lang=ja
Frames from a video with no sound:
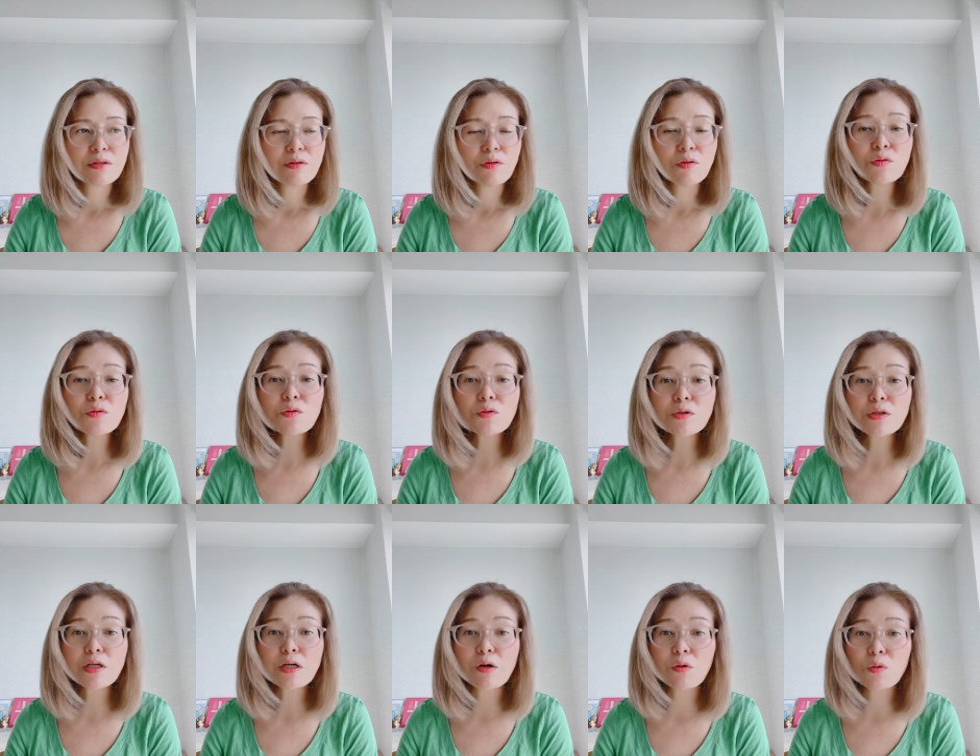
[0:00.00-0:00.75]
本当
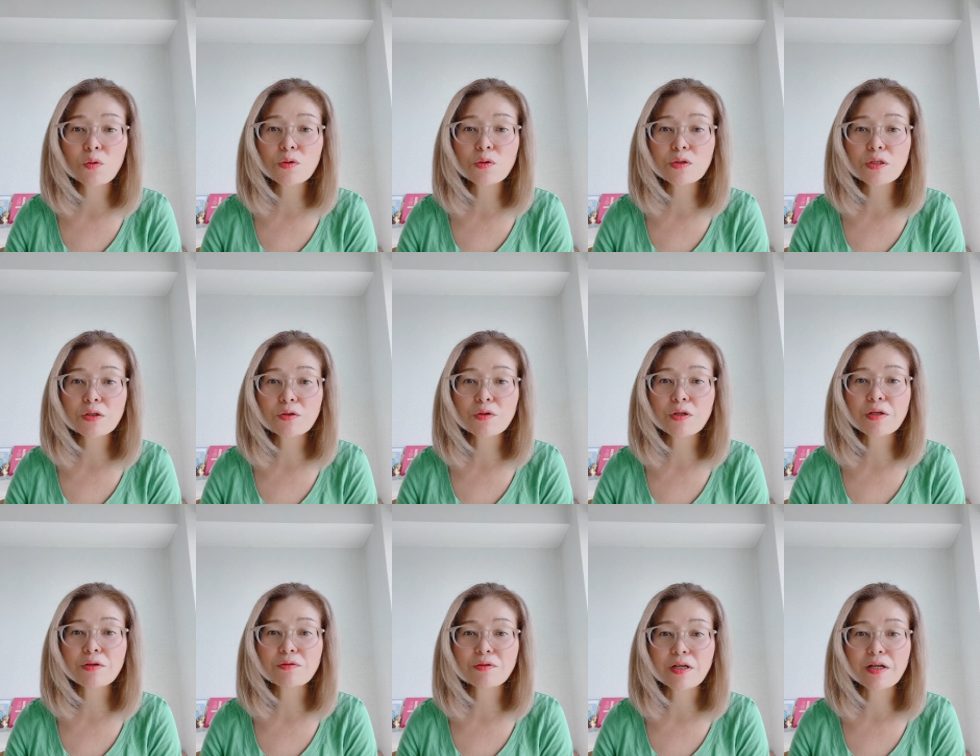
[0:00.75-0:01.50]
にだから怒った
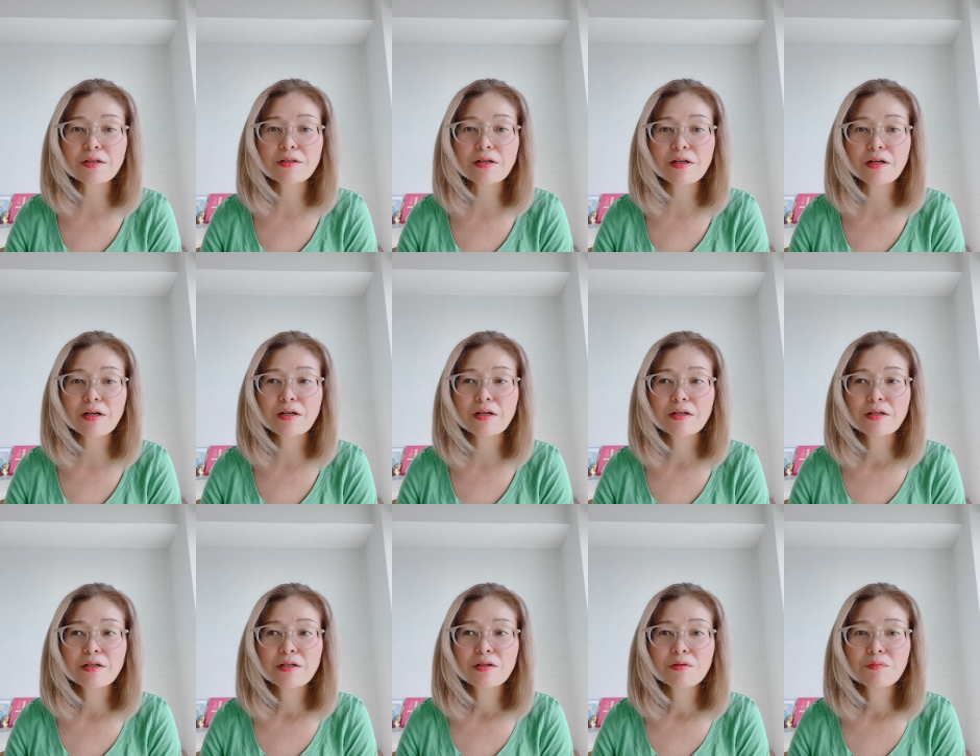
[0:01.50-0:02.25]
時ぐらいだから
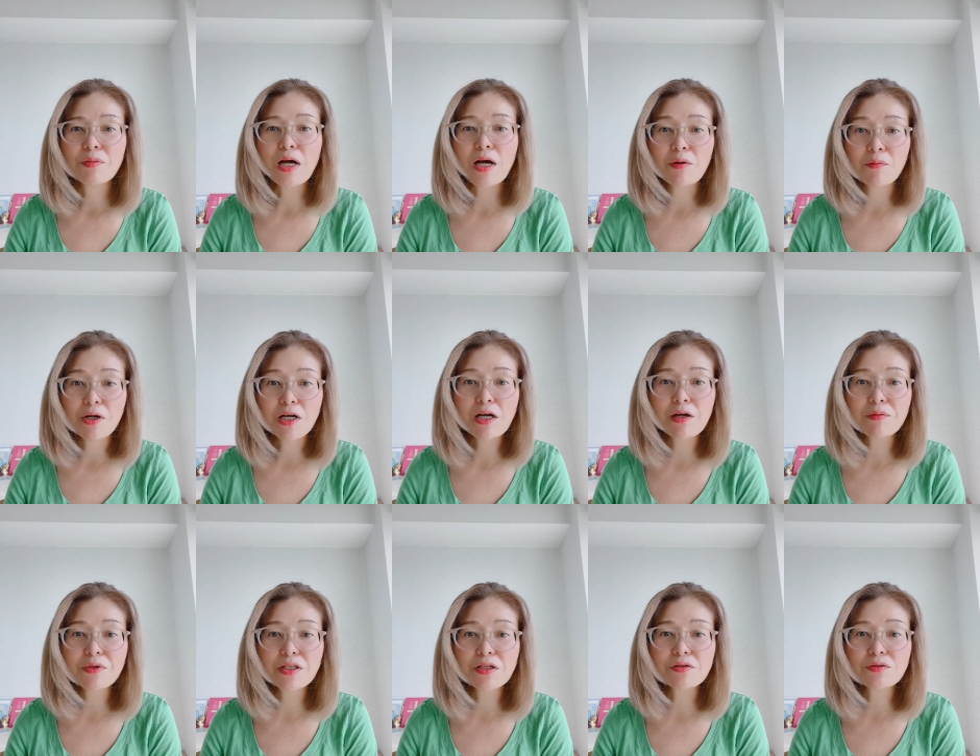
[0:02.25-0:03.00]
まあ甘
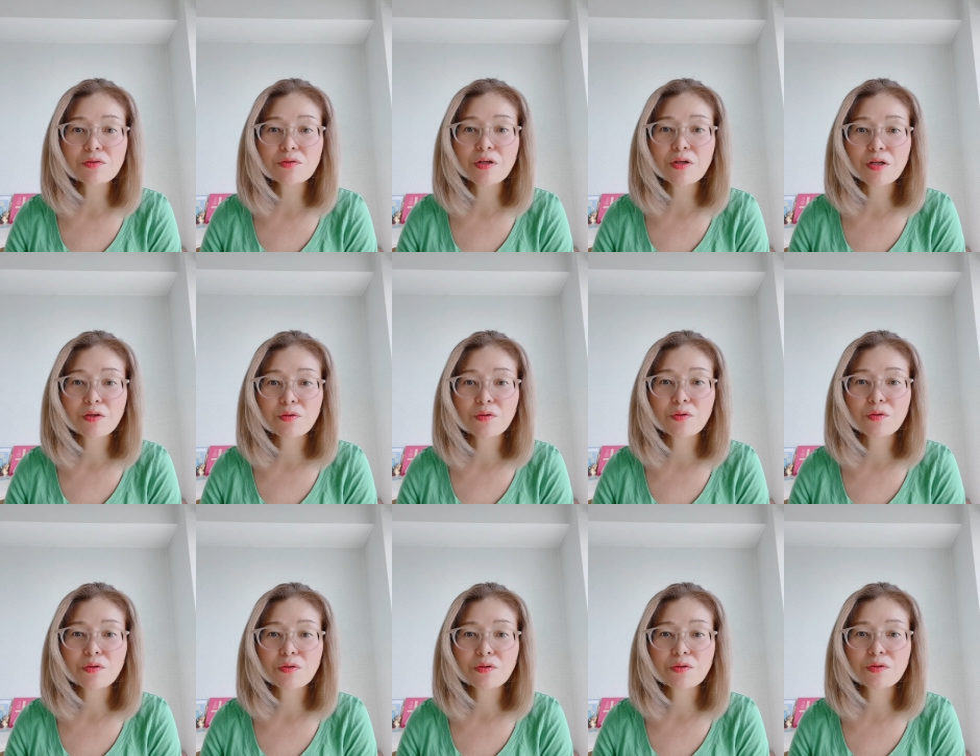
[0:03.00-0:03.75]
噛みでしょうけ
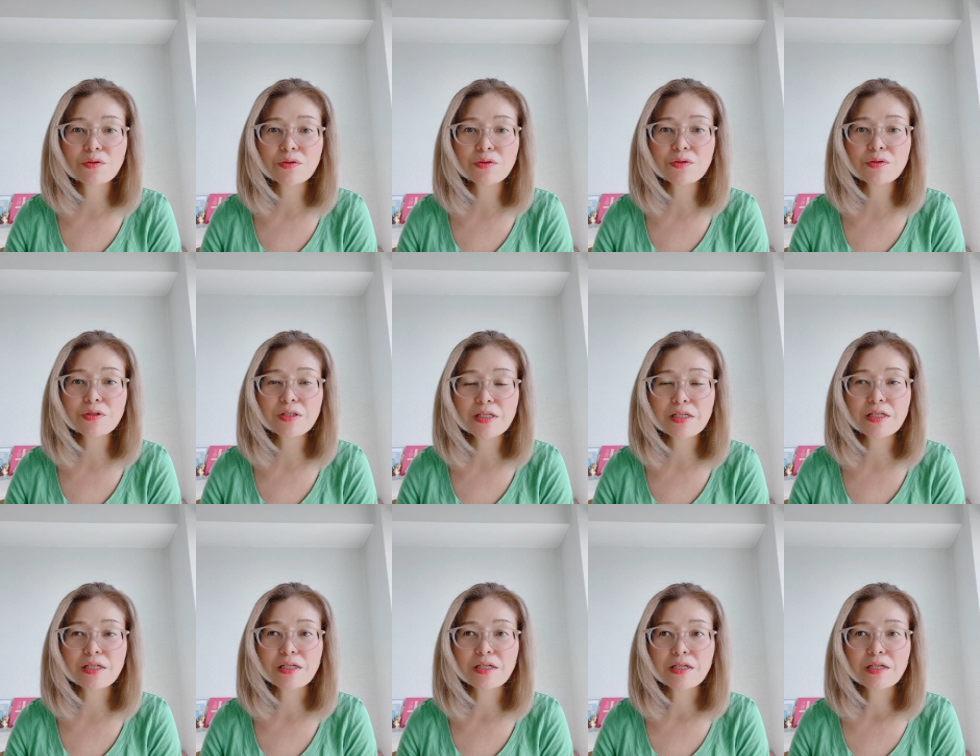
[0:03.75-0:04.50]
ど空
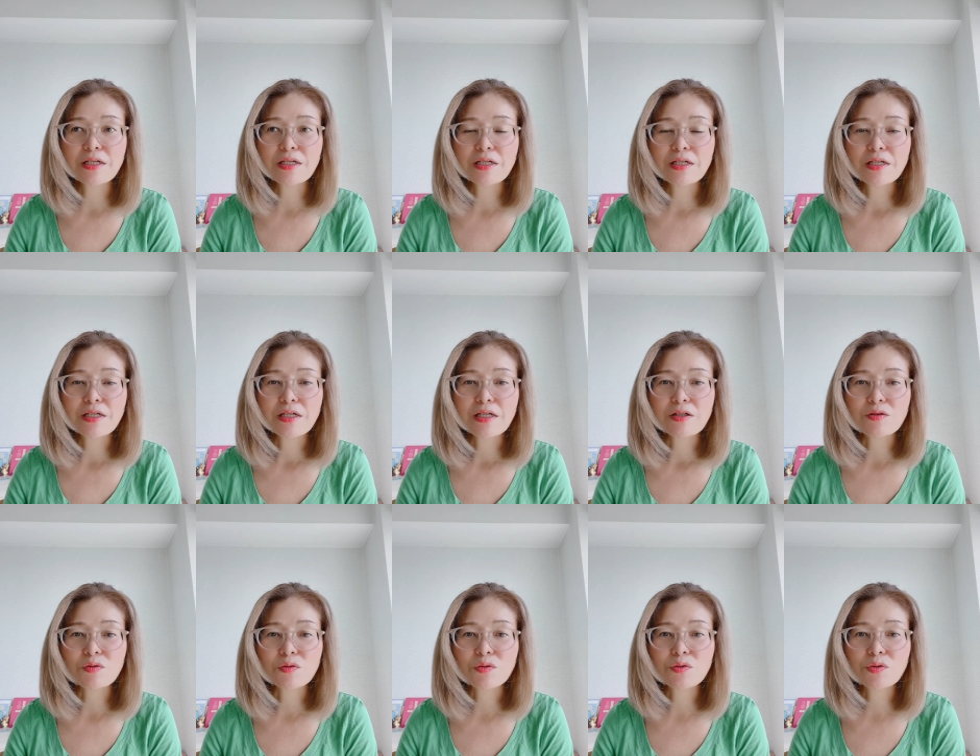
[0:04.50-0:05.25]
に
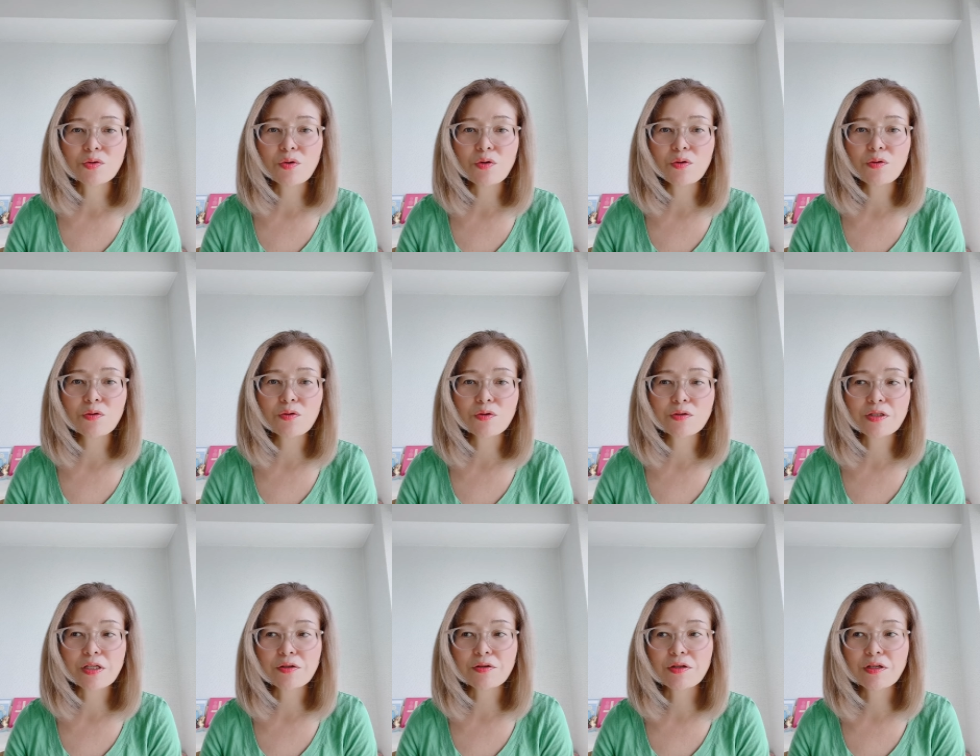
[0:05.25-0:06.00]
あのすごい怒っ
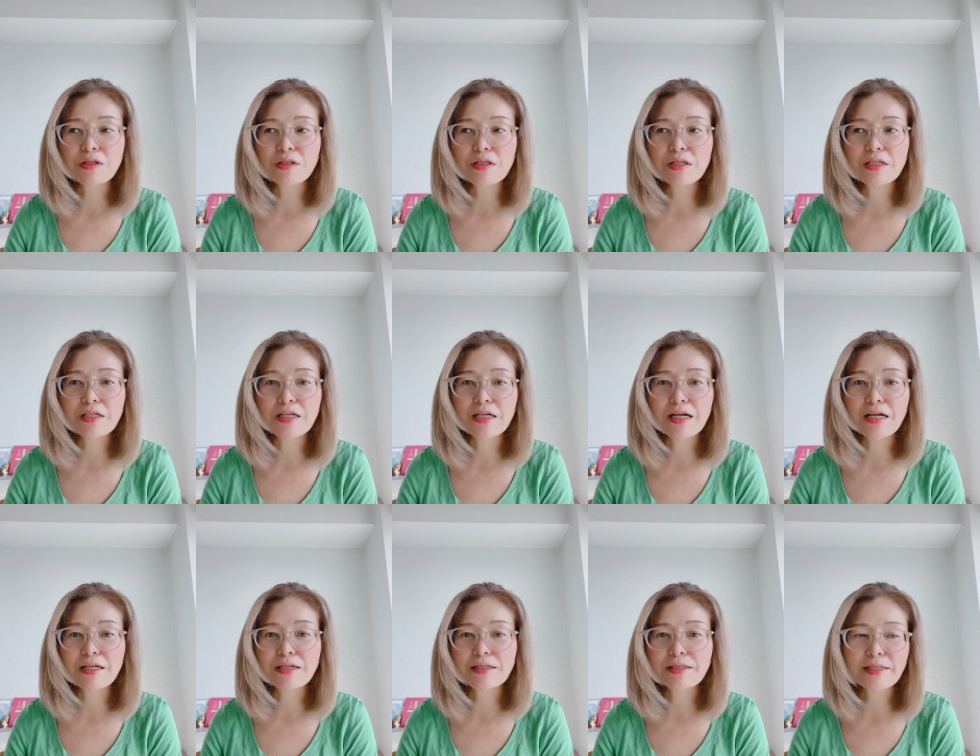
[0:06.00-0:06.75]
た時に一
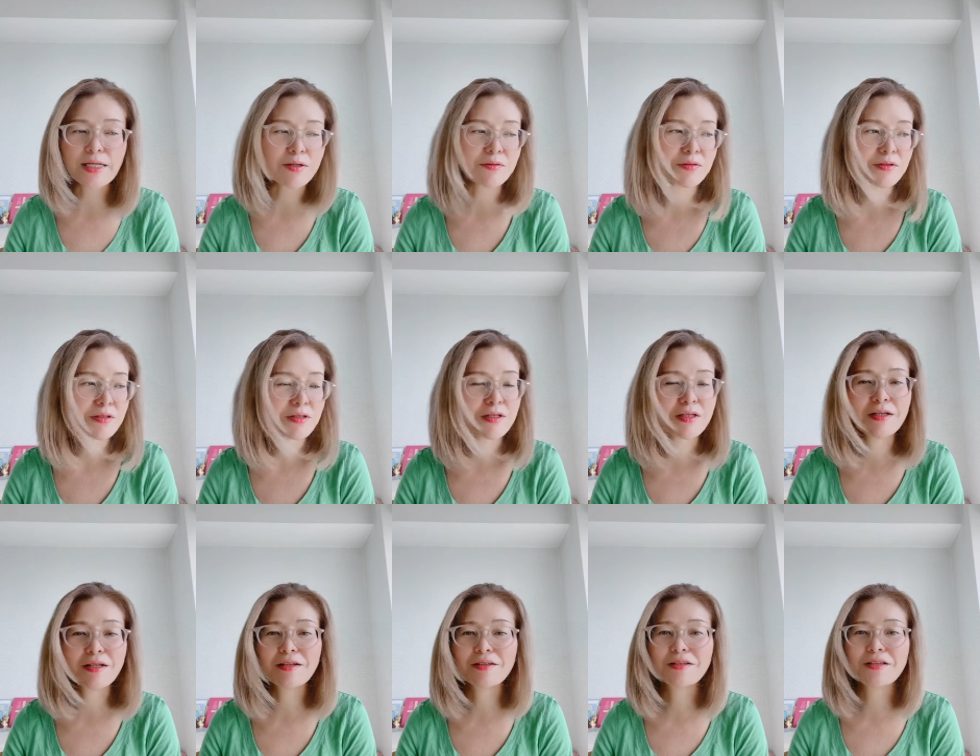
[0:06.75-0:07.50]
回「ヒャッ!」っ
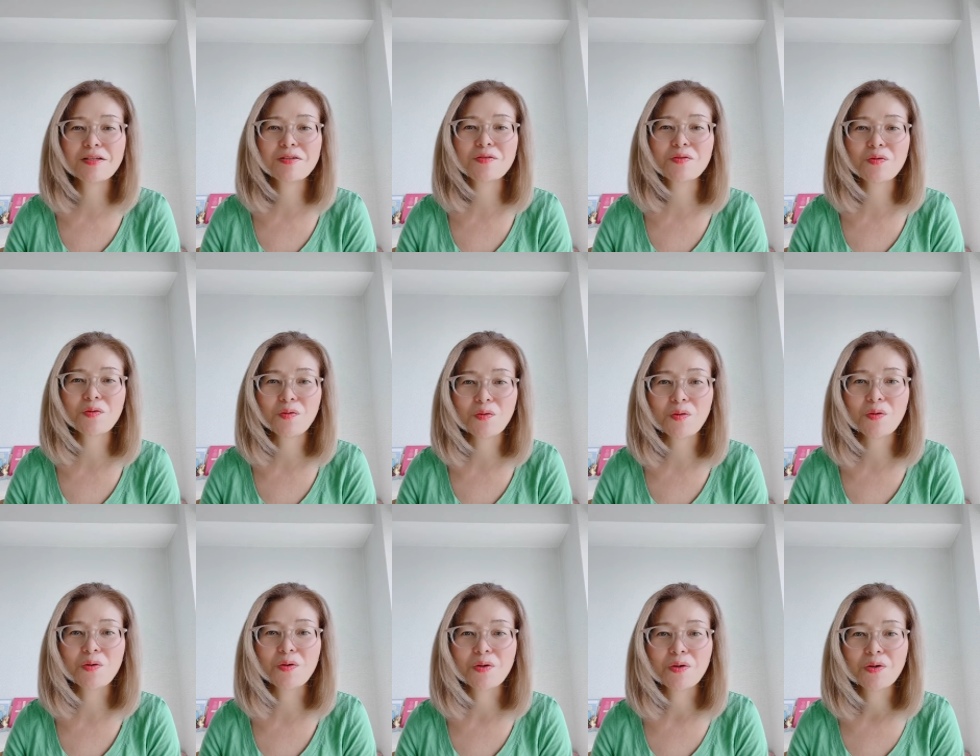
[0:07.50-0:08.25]
てやってるの
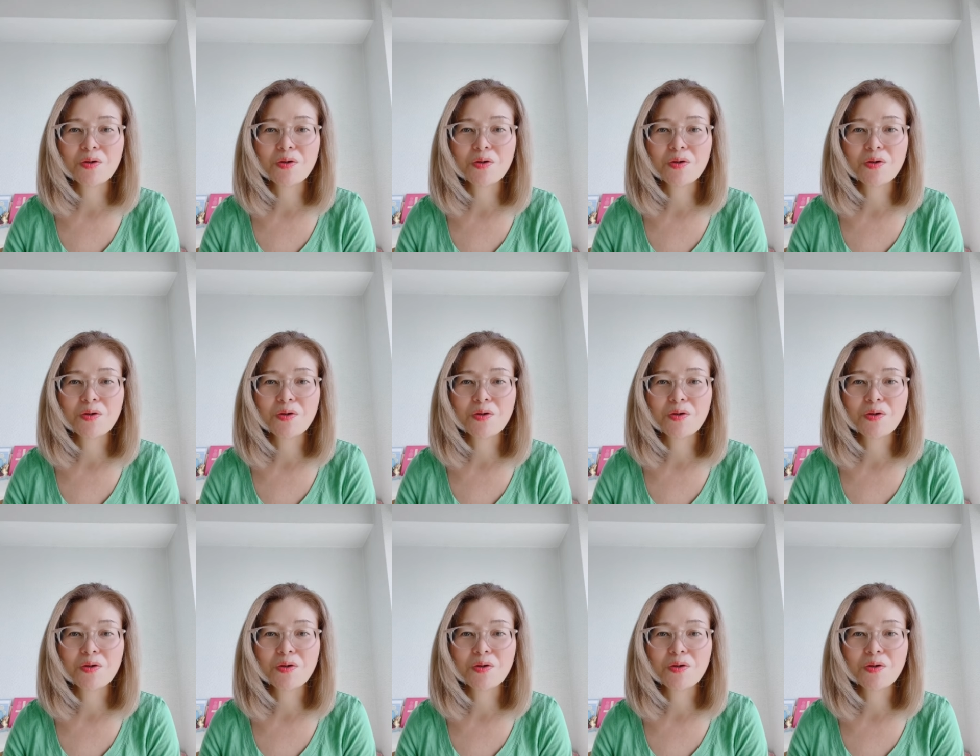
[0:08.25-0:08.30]
を